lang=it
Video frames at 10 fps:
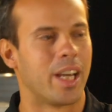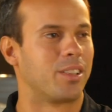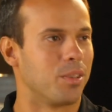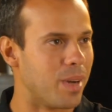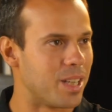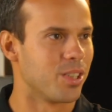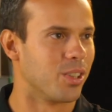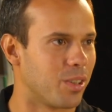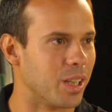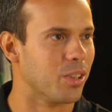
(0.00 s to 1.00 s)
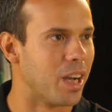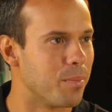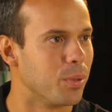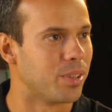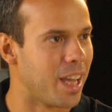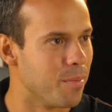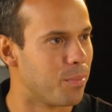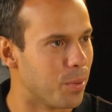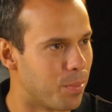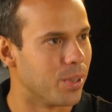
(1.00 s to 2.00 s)
Certo, immagino quando hai più tempo.
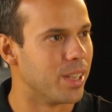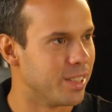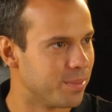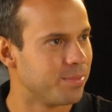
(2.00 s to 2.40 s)
Poi... quando